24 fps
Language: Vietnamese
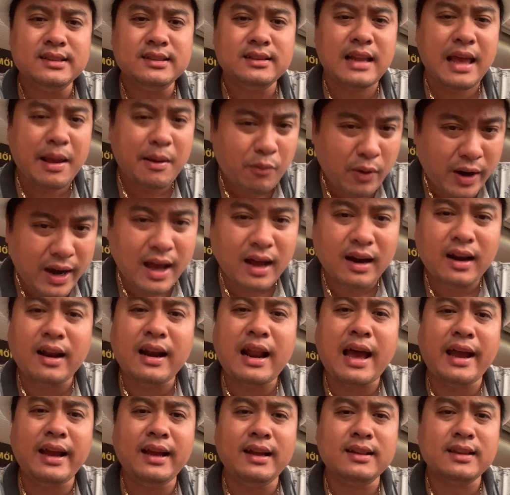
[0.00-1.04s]
đem hóa đơn lại
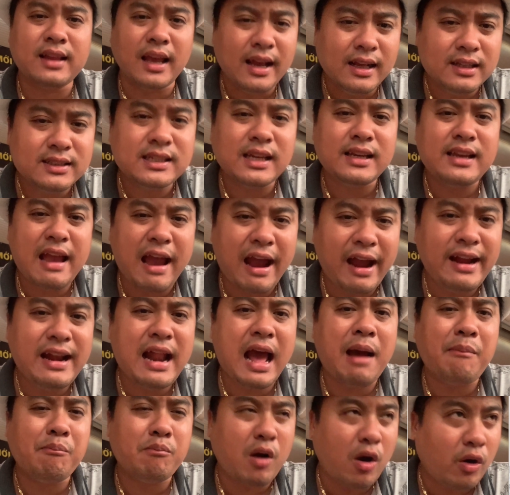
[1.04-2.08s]
đây tiên sẽ giải
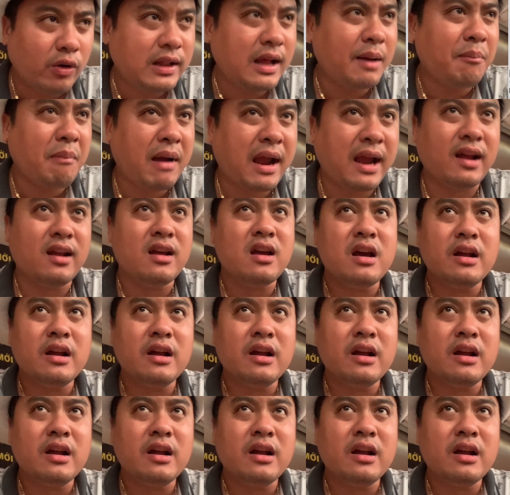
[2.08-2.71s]
đáp mọi thắc mắc